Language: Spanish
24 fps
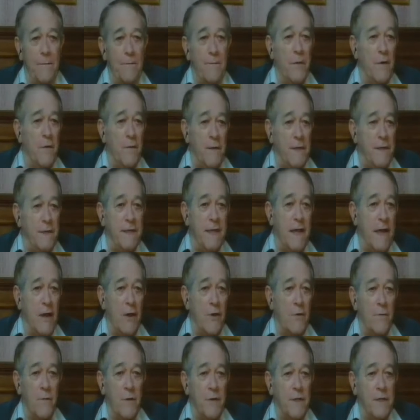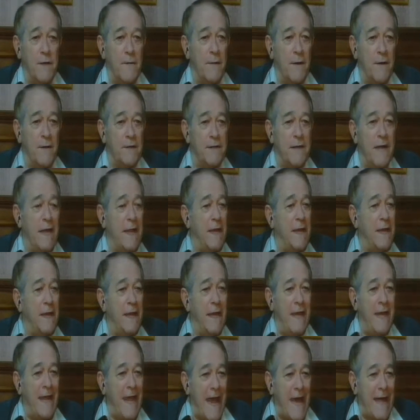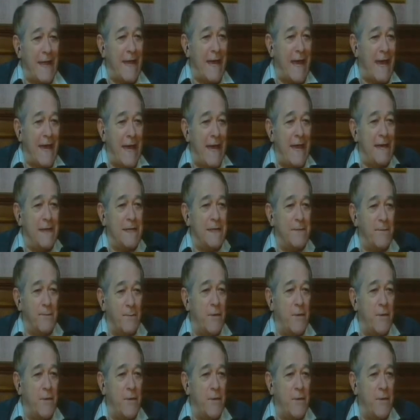provincial o municipal, o sea, nada es,